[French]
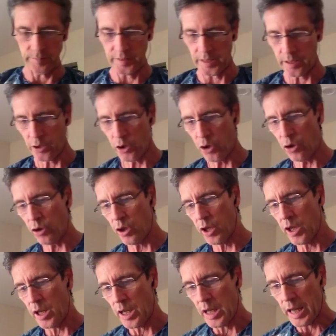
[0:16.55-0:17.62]
D'accord
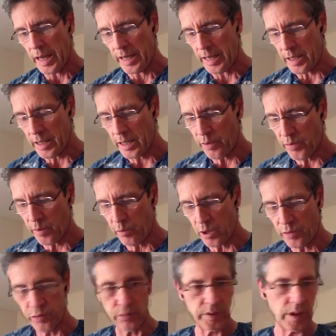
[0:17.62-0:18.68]
Et la fable de
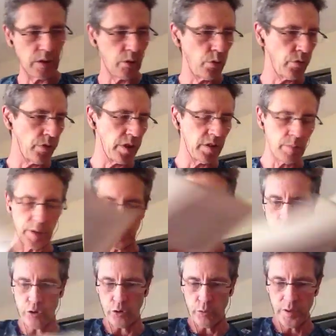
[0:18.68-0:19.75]
La Fontaine qu'on va expliquer
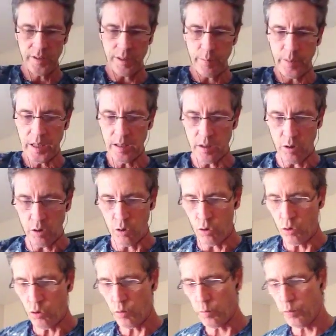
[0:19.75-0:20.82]
aujourd'hui s'appelle
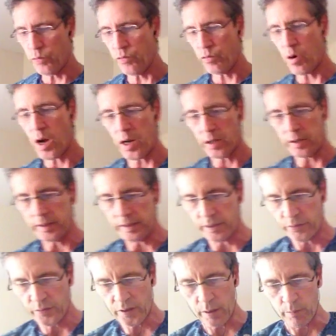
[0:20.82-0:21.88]
Le pouvoir des
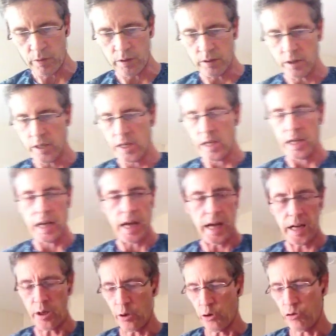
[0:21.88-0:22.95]
fables.
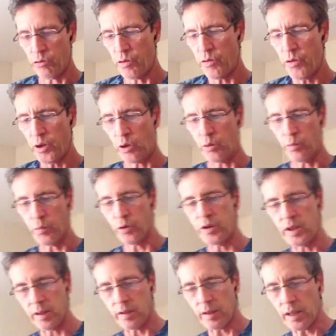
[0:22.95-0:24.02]
Alors, je vais vous faire une
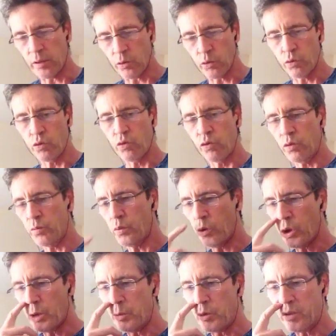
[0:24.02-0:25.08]
petite introduction
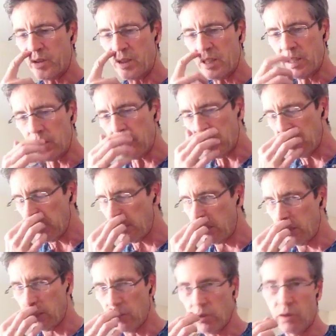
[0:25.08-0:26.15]
pour commencer. Hein.
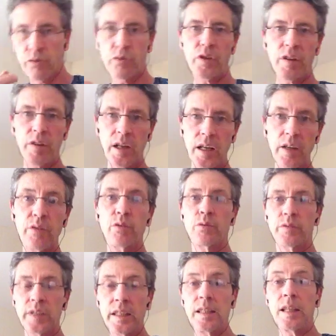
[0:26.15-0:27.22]
Euh, vous savez que La
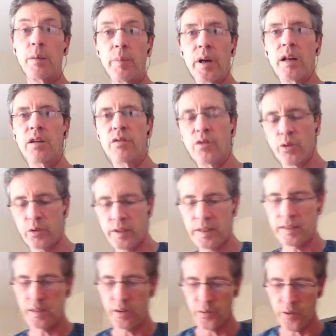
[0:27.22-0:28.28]
Fontaine n'a pas inventé
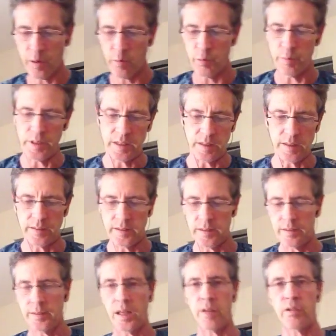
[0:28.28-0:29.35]
ses fables, mais qu'il s'est
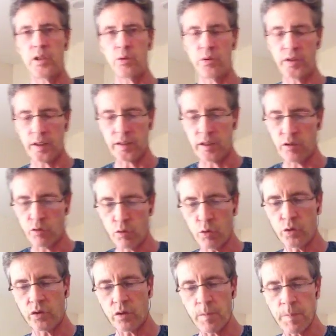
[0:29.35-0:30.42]
servi de certaines
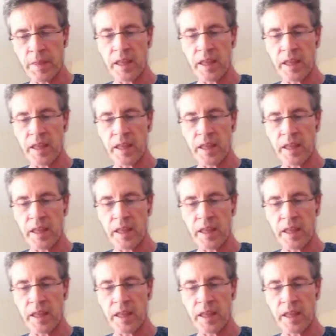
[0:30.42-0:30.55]
sources.